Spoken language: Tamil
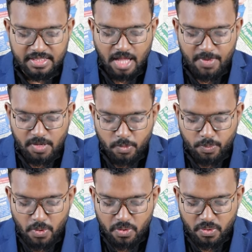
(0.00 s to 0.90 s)
தமிழ்
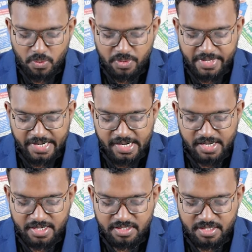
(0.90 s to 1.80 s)
முற்போக்கு
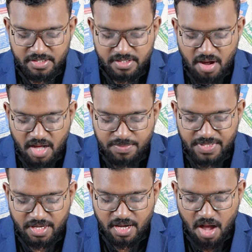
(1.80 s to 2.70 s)
கூட்டணியில் இருந்து
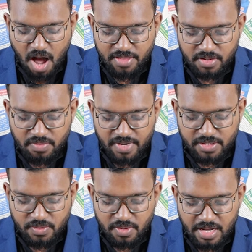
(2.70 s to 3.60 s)
ஜனாதிபதிக்கு ஆதரவு
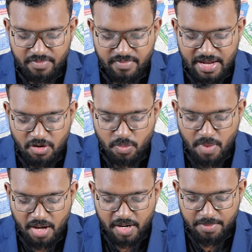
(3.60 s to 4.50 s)
வழங்கியுள்ள
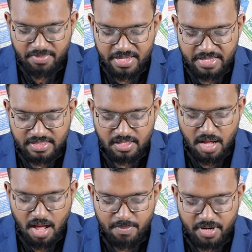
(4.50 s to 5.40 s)
வேலுகுமார் எம்பியை
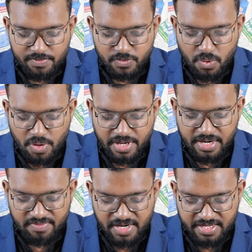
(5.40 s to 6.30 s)
திகாம்பரம் துரோகி
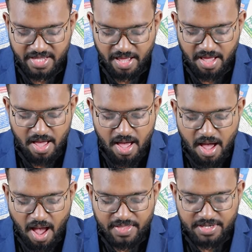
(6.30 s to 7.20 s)
என விழிக்க
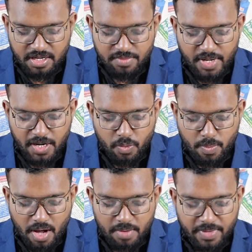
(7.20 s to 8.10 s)
அதற்கு
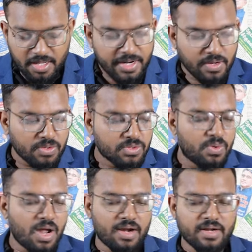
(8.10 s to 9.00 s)
வேலுகுமார் பதிலடி
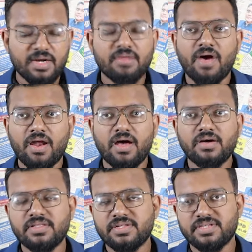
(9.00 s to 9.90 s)
கொடுத்துள்ளார்
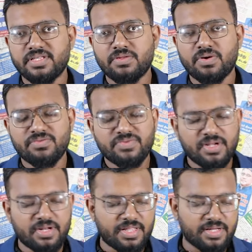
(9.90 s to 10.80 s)
என்றவாறாக அந்த செய்தி தொடர்ந்து
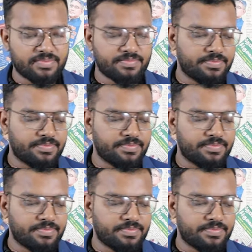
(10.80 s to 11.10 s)
செல்கின்றது